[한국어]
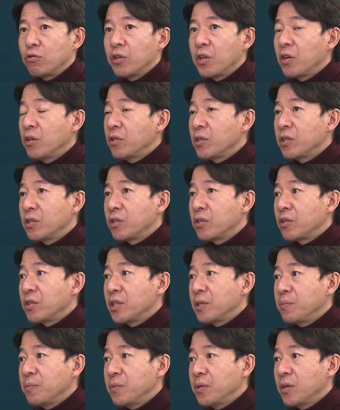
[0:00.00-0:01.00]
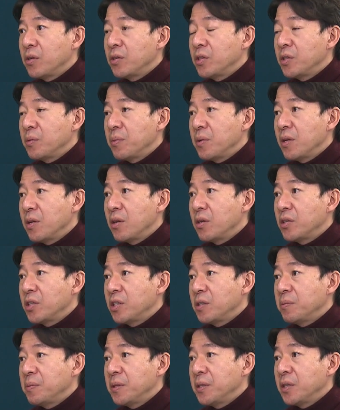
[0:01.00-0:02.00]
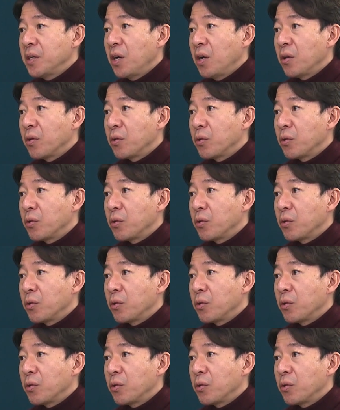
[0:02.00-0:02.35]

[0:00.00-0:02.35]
년, 이천십 년, 십일 년, 십이 년